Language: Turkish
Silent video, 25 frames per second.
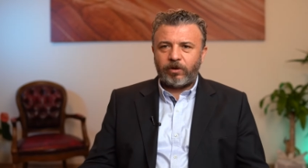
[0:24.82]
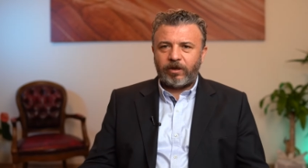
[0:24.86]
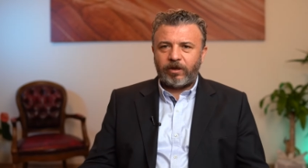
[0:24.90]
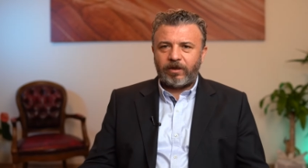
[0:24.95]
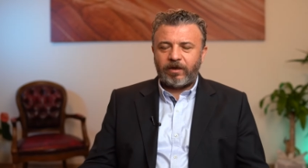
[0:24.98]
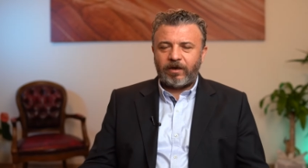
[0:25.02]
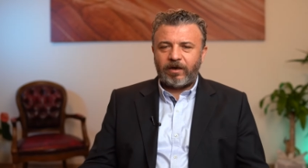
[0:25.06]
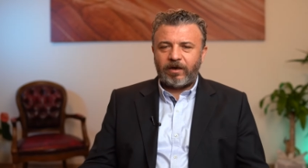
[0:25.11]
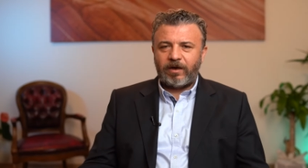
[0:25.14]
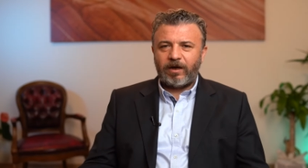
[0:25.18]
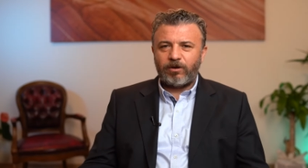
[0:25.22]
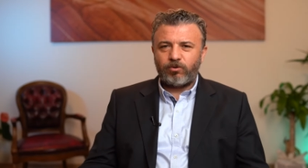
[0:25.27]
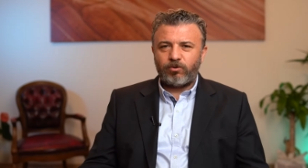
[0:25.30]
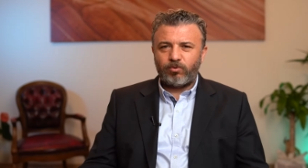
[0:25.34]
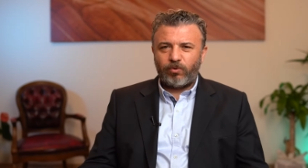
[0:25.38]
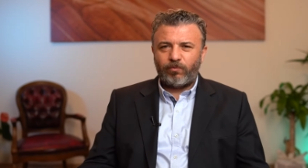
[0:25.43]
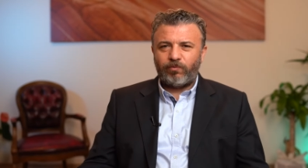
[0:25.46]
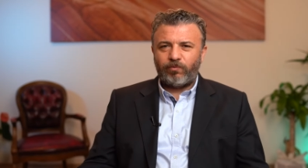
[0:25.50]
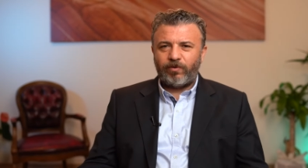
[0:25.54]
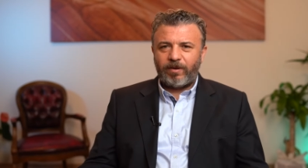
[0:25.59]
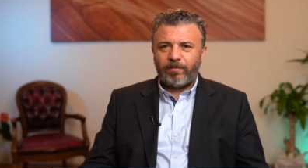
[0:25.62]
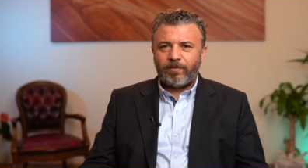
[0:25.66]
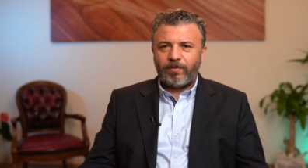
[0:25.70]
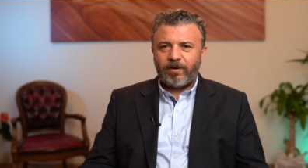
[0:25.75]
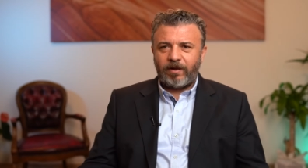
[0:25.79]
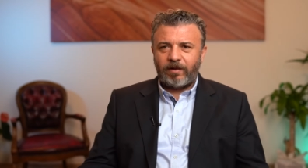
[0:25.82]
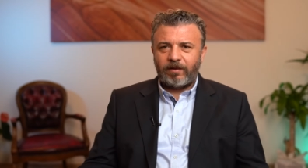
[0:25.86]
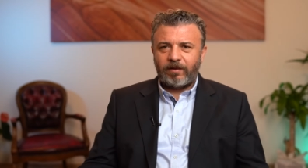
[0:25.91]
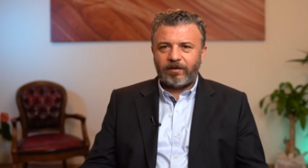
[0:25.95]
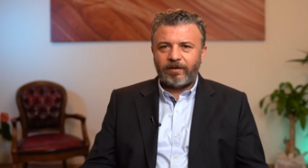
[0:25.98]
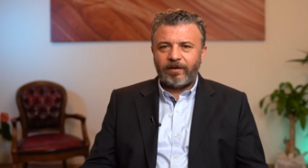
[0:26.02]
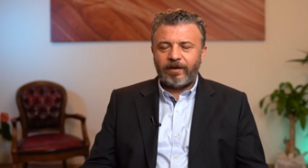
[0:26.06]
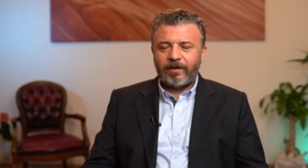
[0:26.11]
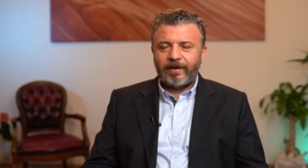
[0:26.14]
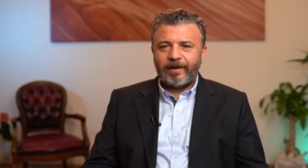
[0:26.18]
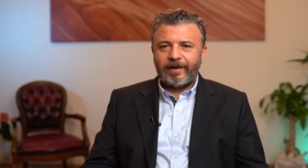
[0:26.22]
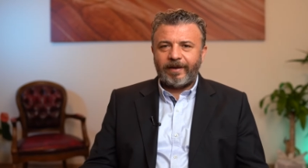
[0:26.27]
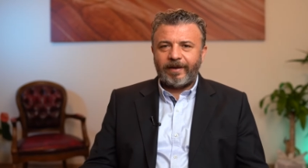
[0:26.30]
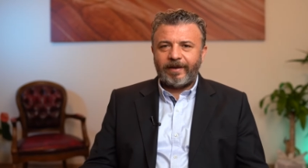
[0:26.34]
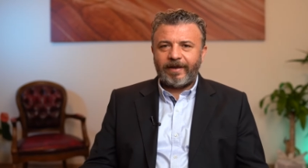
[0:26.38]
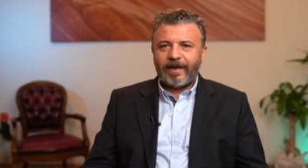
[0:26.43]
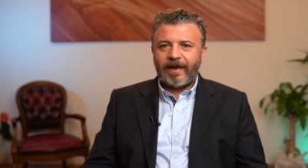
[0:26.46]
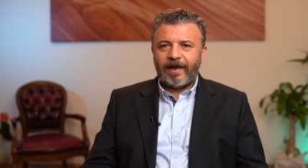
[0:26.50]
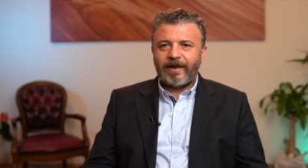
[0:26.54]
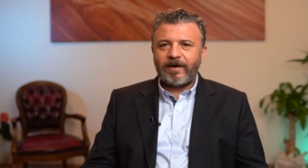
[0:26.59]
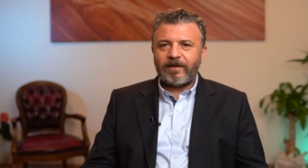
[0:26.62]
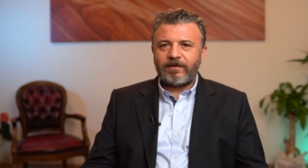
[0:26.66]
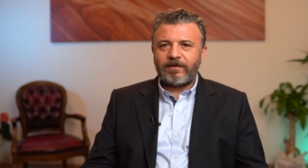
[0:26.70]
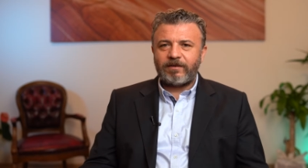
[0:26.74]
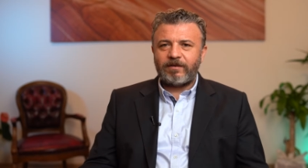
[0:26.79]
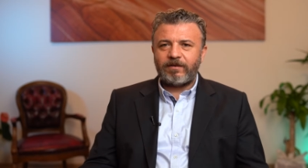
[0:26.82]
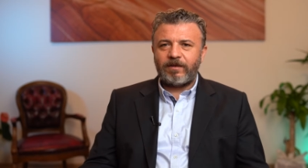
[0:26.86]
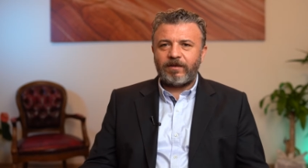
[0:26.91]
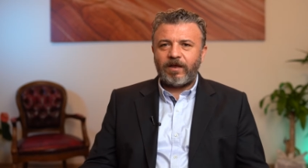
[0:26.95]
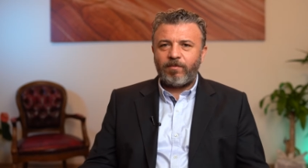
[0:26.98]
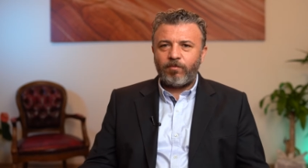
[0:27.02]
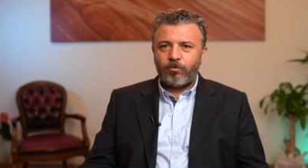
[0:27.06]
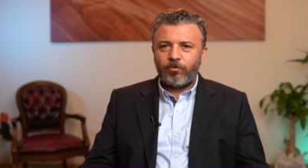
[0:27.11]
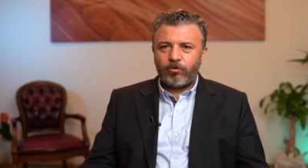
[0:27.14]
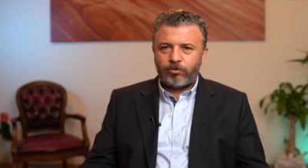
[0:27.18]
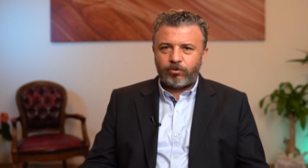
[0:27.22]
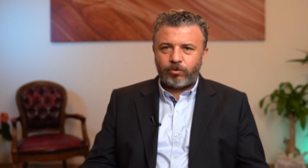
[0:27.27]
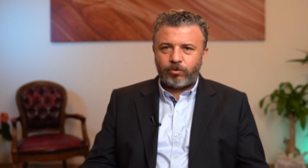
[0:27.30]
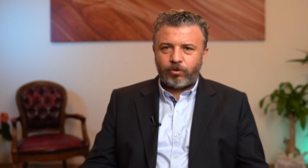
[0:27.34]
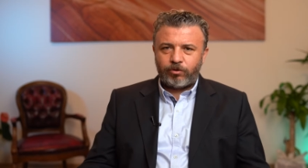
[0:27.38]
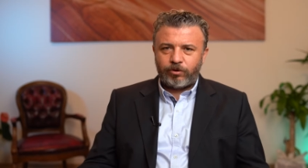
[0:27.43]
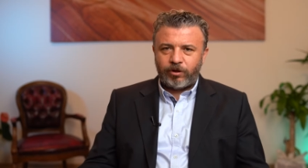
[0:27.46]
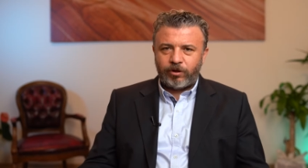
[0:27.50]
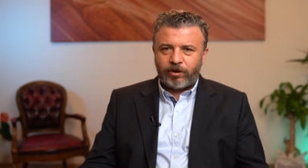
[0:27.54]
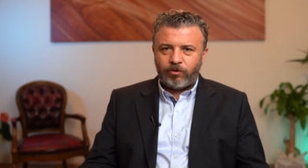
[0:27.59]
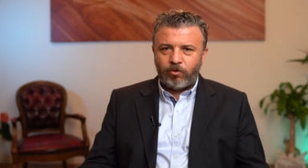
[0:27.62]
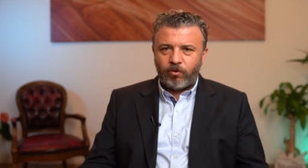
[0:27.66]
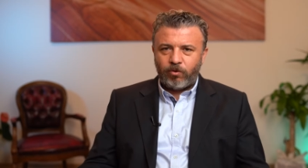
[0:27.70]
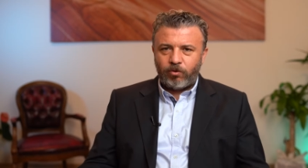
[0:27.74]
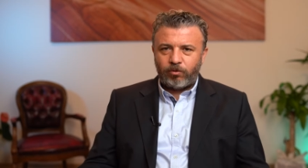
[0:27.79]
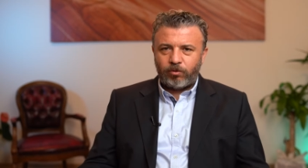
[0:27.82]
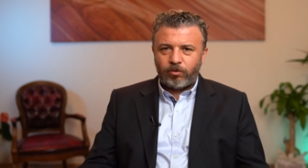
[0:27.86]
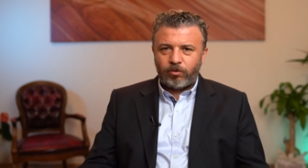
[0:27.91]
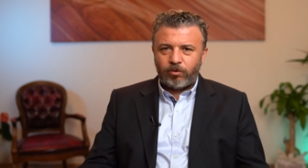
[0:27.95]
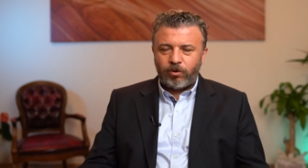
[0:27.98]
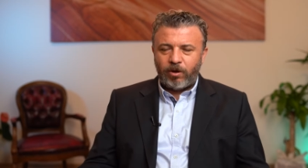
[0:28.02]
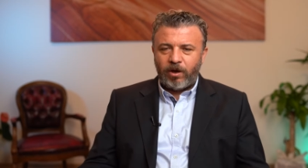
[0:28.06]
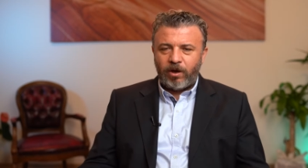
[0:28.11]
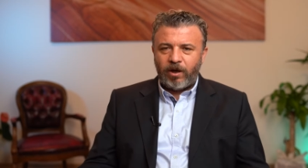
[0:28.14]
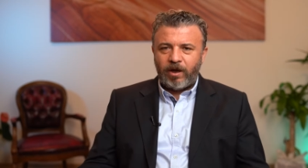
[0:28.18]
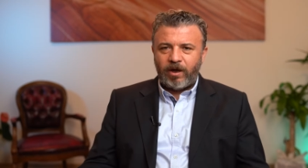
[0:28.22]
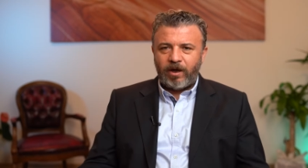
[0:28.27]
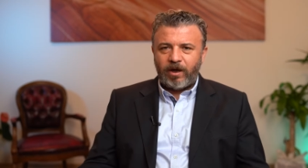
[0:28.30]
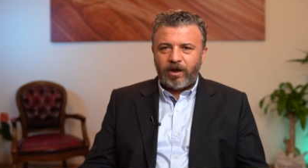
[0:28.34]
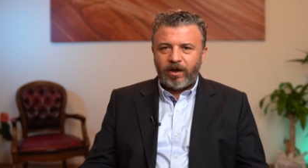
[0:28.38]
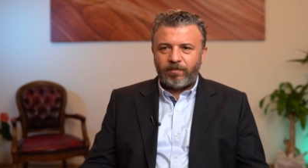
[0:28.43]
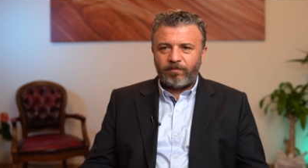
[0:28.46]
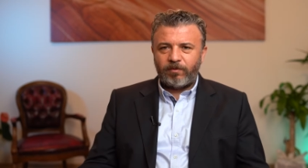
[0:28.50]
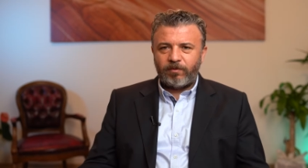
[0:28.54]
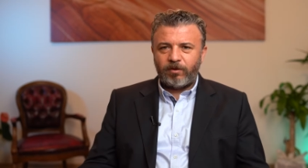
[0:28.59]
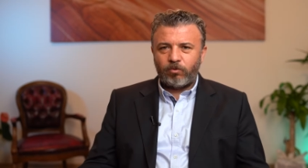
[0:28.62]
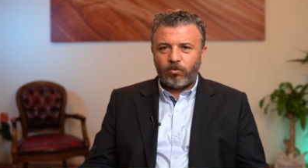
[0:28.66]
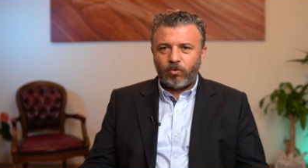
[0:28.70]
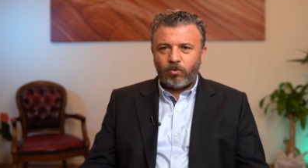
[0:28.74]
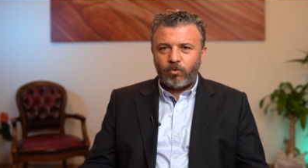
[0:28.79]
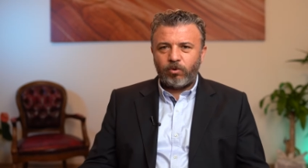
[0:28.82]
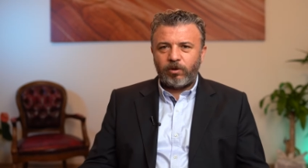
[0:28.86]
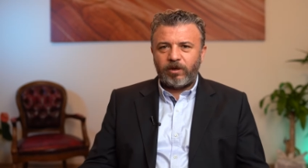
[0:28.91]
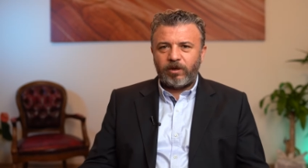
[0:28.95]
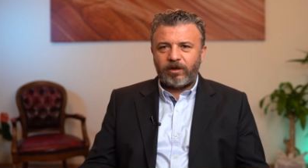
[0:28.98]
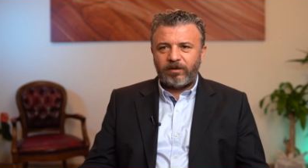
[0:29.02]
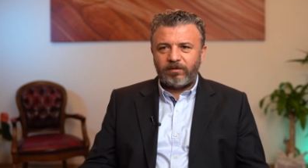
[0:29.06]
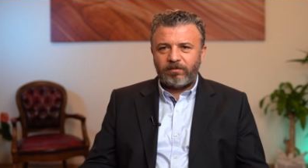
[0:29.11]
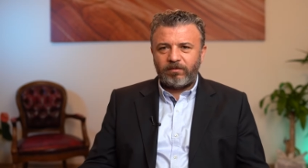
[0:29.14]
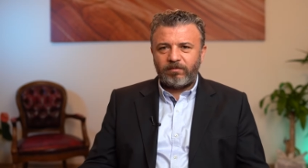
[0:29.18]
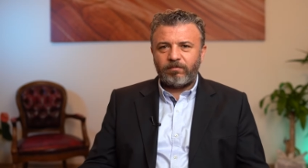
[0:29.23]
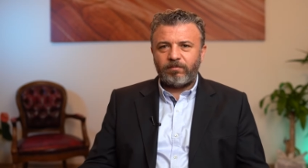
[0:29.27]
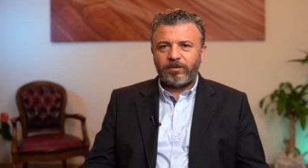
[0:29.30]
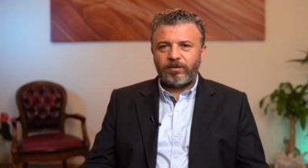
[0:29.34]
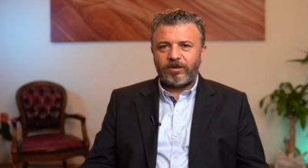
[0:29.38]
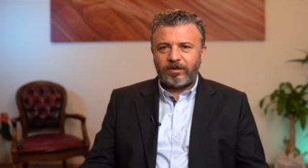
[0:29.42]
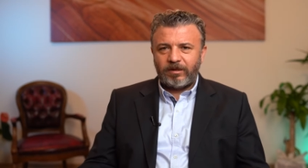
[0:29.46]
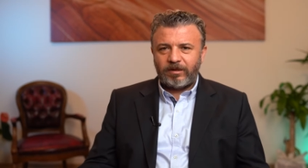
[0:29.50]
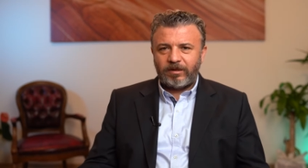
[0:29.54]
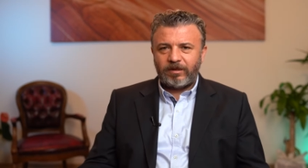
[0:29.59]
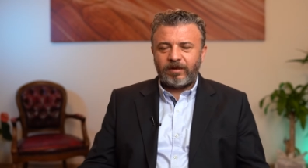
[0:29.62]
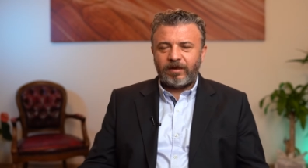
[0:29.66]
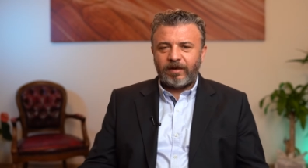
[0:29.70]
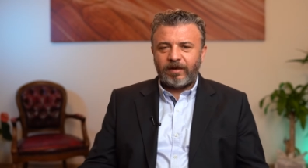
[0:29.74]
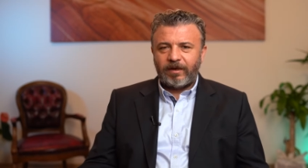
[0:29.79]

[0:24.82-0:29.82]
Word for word: nedeniyle atrofiye bağlı. Yani aslında hem östrojen yokluğu hem de dokuların bir tık